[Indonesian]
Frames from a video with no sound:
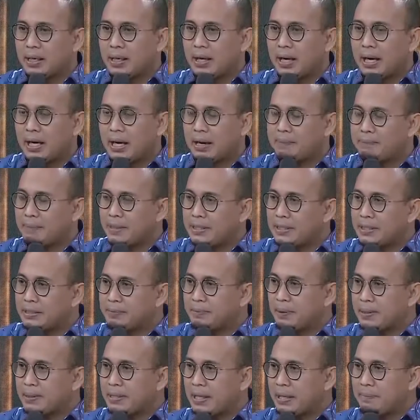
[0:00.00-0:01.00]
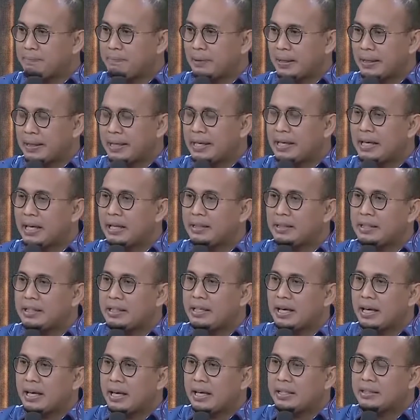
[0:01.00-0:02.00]
Harapannya seperti apa? Dengan
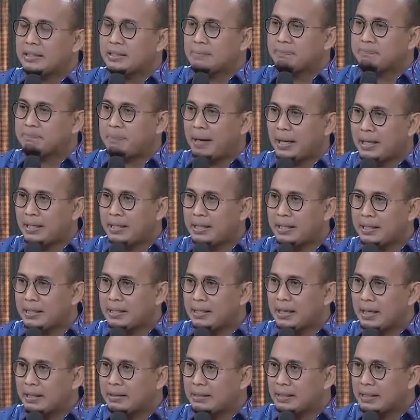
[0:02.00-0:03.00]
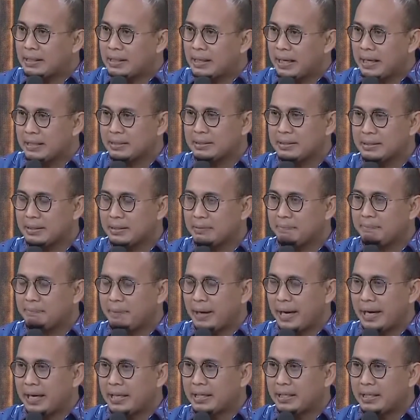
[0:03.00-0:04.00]
tindakan cepat dan tegas,
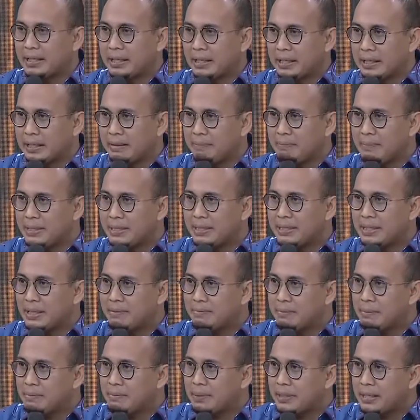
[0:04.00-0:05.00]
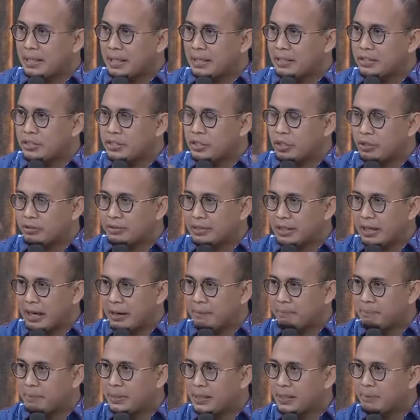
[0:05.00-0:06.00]
Pak Erick ini bisa memberikan shock
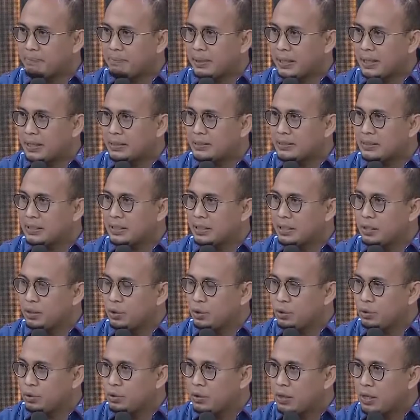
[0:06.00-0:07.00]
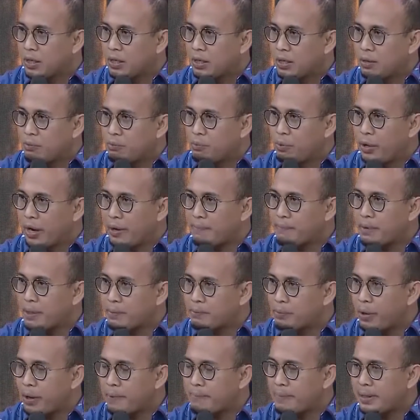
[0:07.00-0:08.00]
terapi kepada seluruh
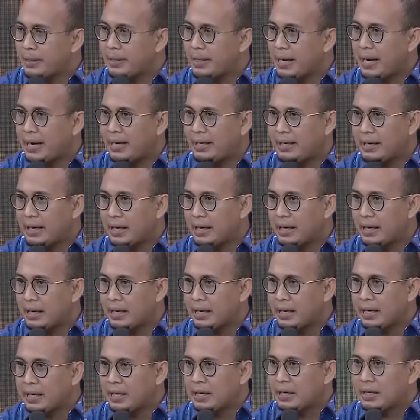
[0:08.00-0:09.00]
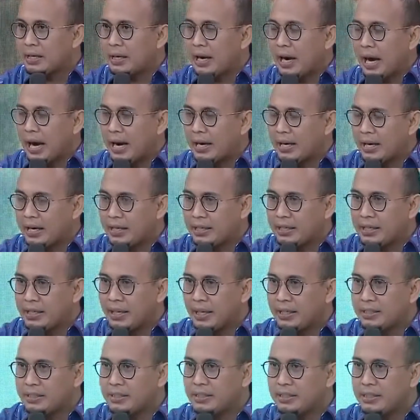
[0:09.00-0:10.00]
BUMN-BUMN yang ada agar
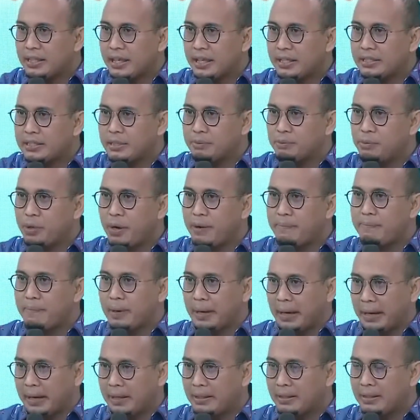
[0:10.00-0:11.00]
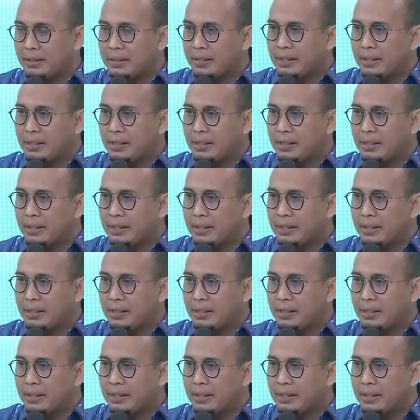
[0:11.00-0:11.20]
direksi-direksi BUMN